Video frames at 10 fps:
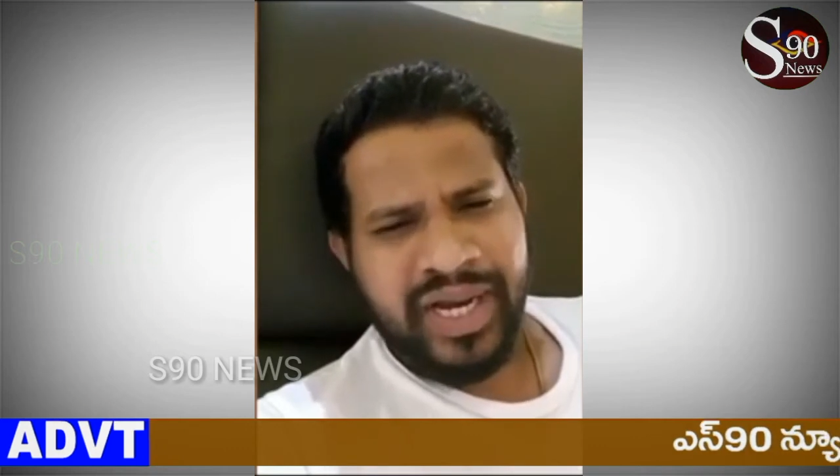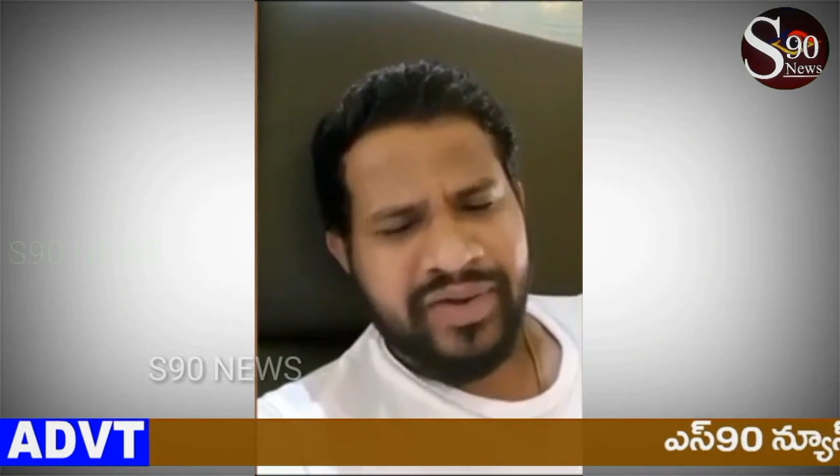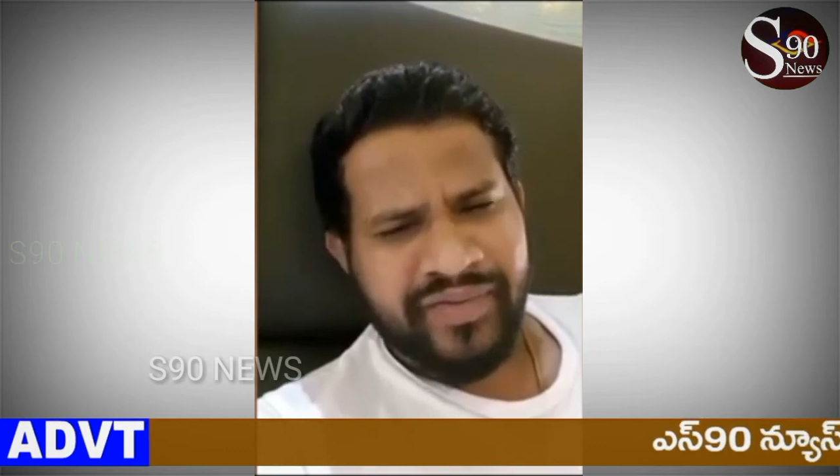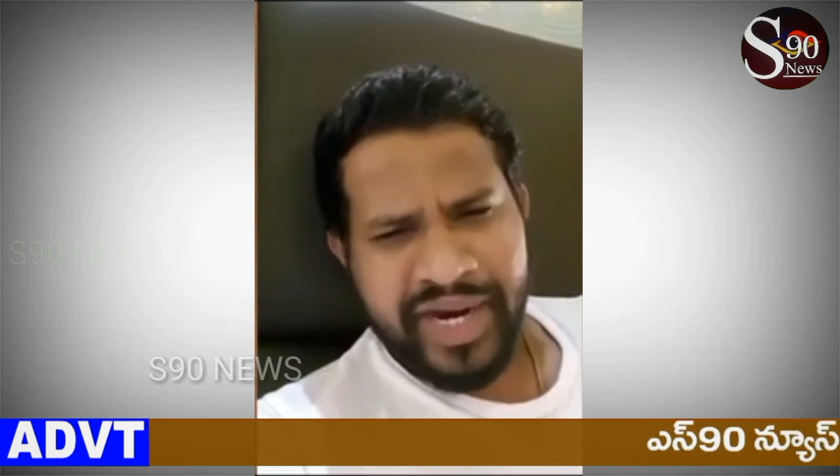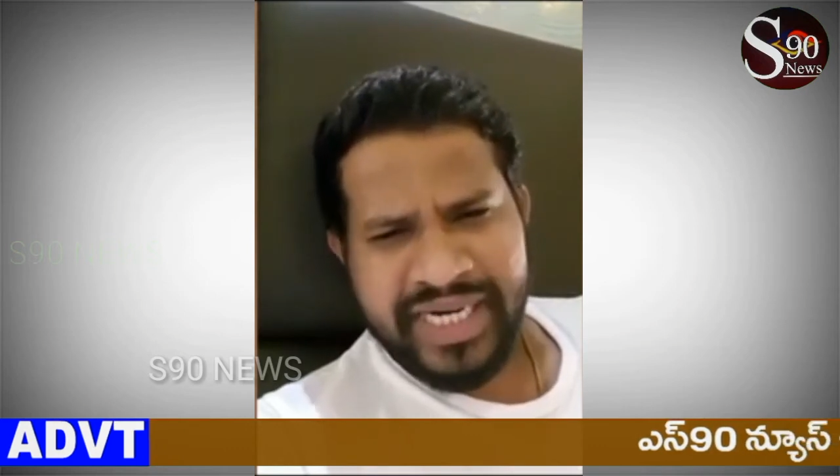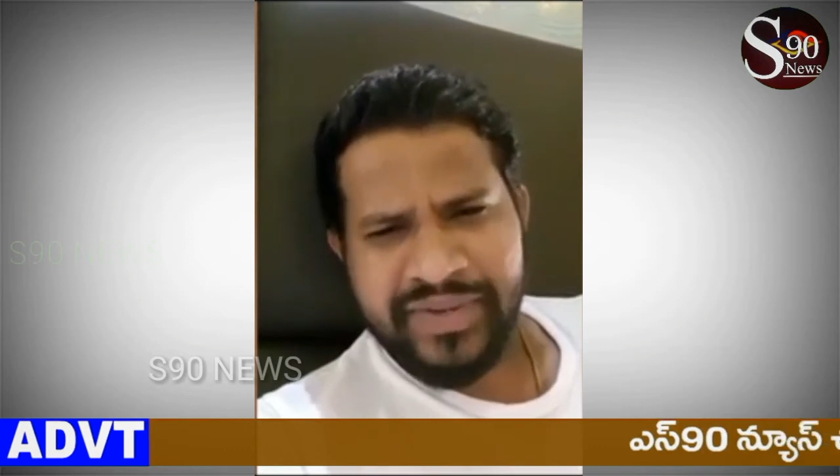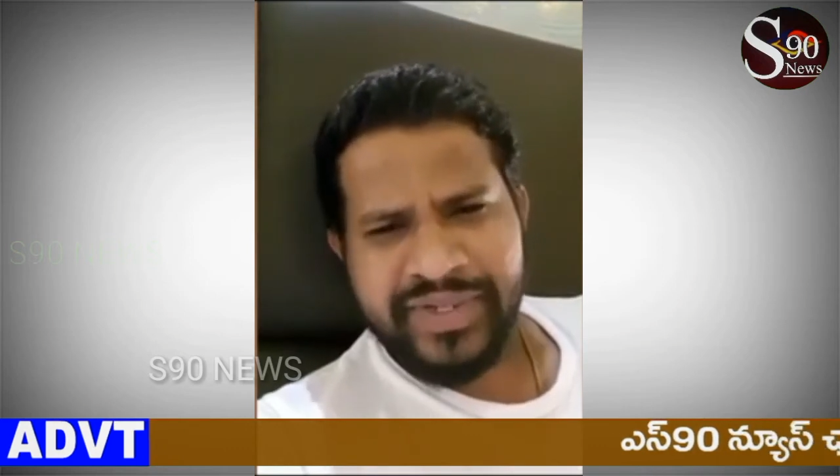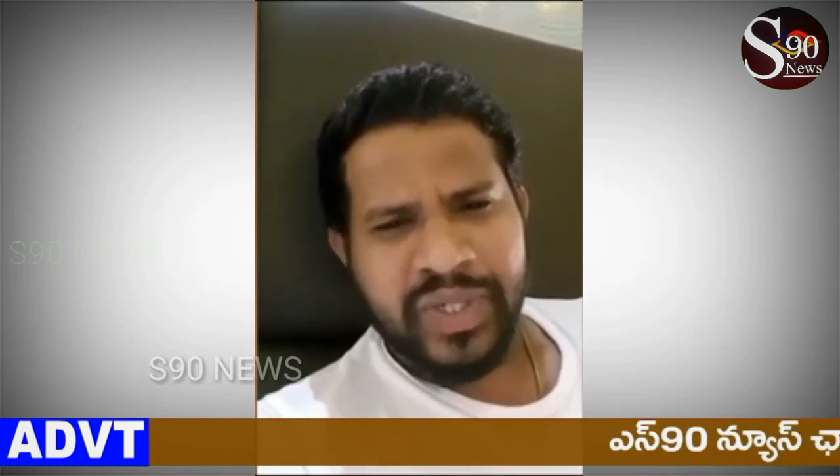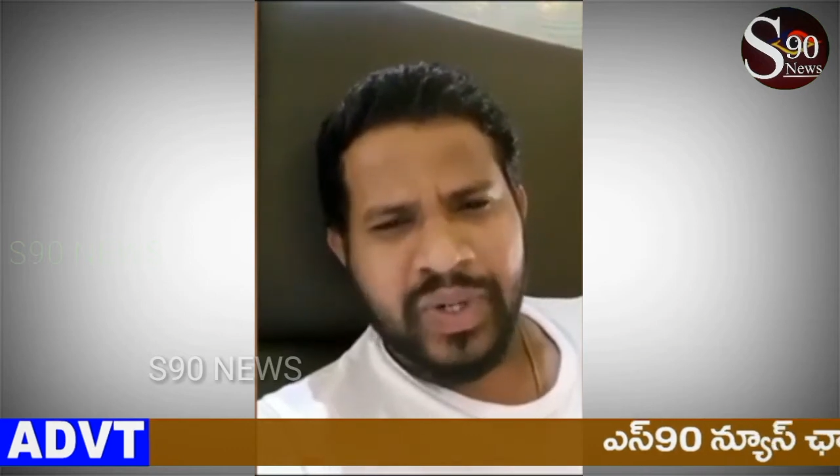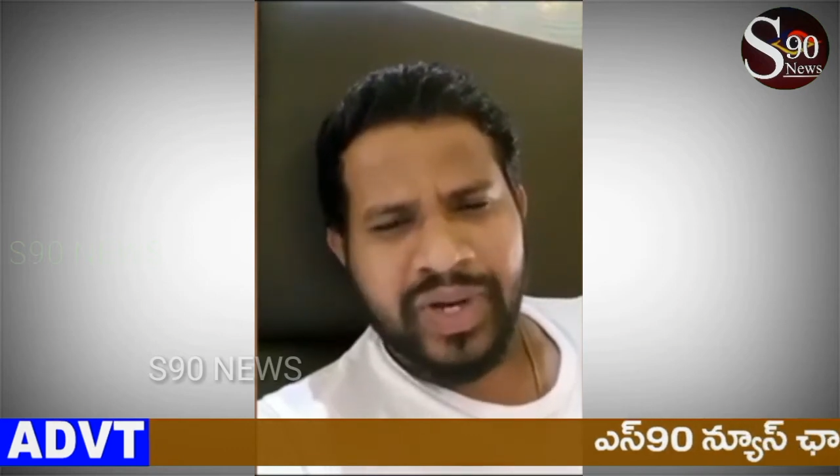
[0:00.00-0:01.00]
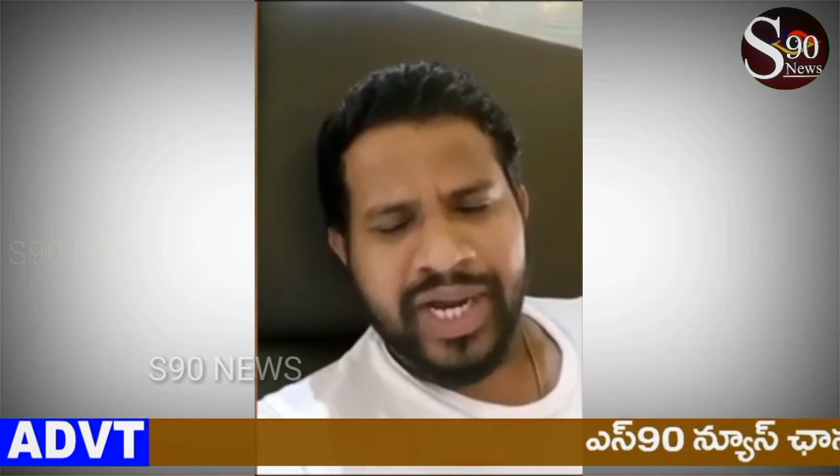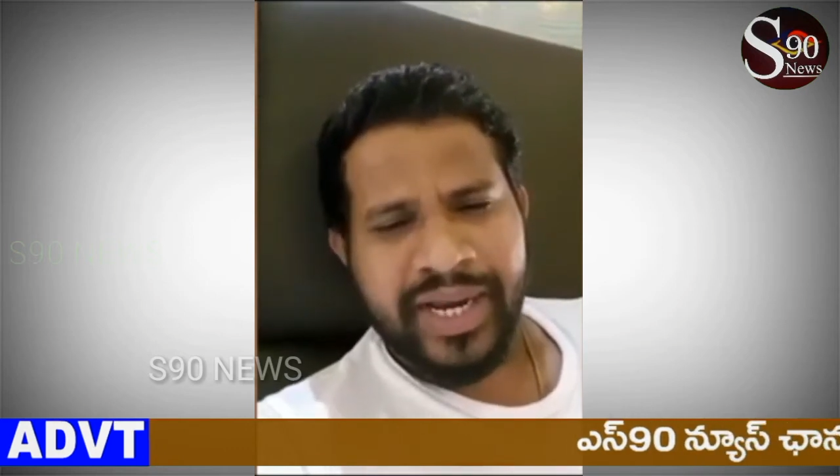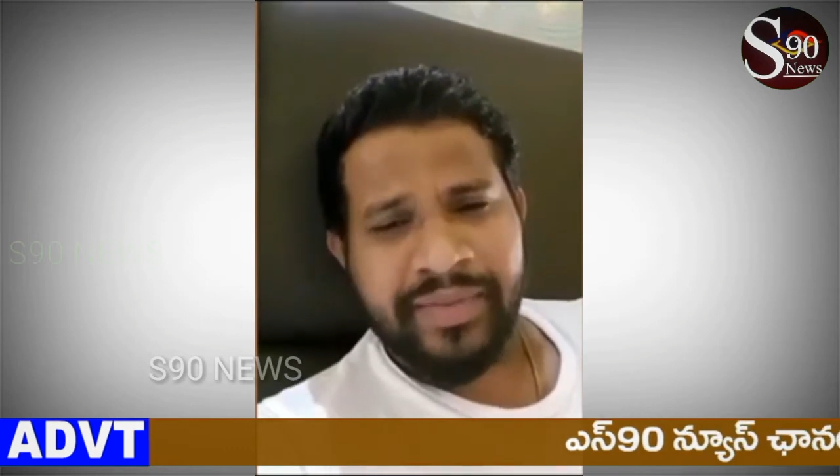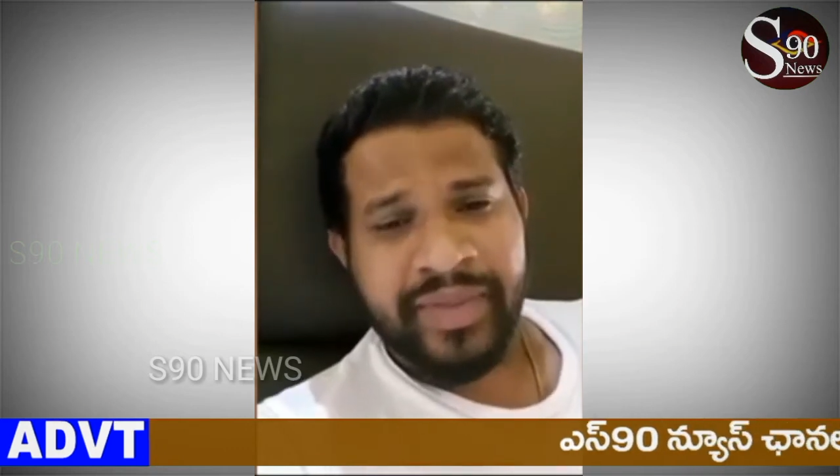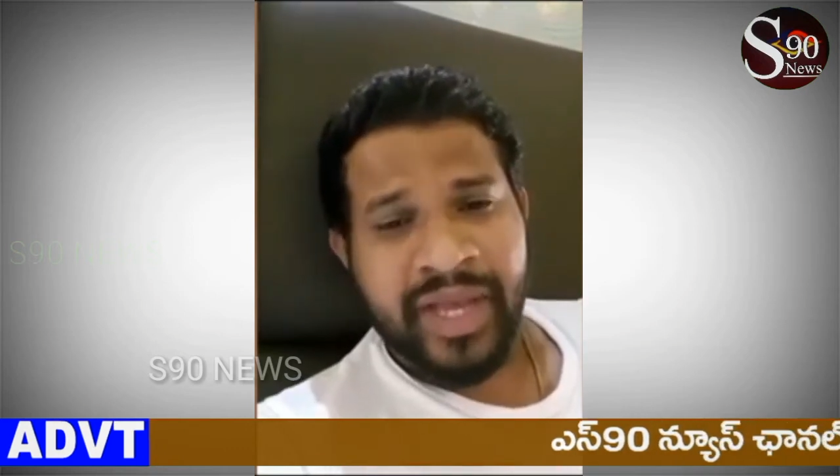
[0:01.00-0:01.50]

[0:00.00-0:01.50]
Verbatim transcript: కానీ ఫైట్స్ విషయంలో కానీ